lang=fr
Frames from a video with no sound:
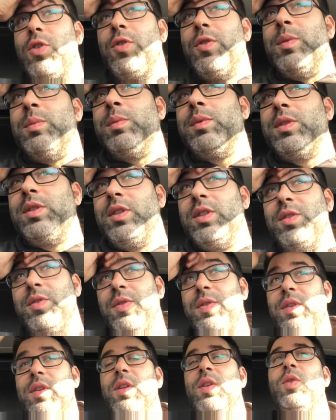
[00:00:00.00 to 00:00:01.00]
je fais une petite
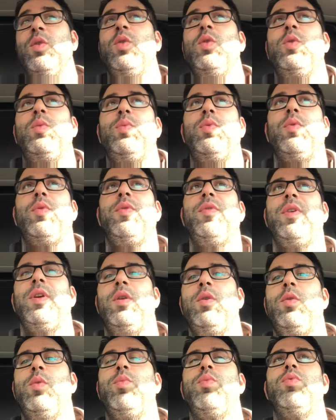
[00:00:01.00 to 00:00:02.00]
vidéo pour
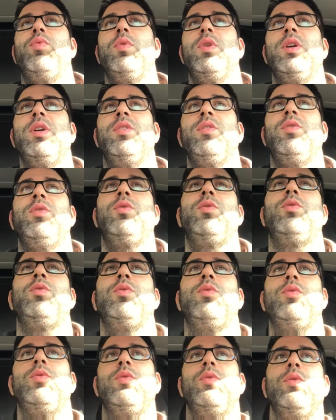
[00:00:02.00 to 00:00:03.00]
faire le point
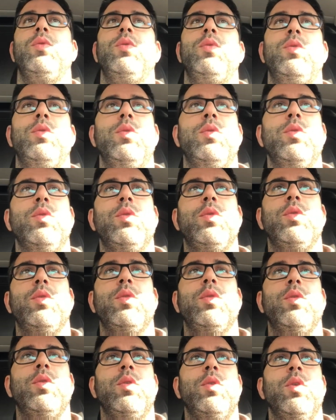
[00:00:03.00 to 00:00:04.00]
sur
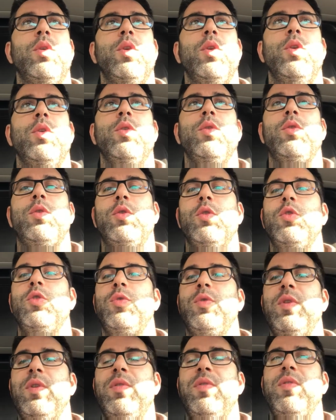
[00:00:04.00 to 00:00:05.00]
ce que
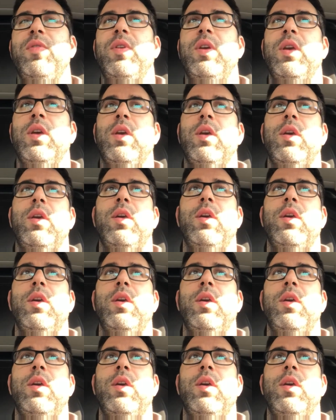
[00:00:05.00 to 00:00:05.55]
je vais faire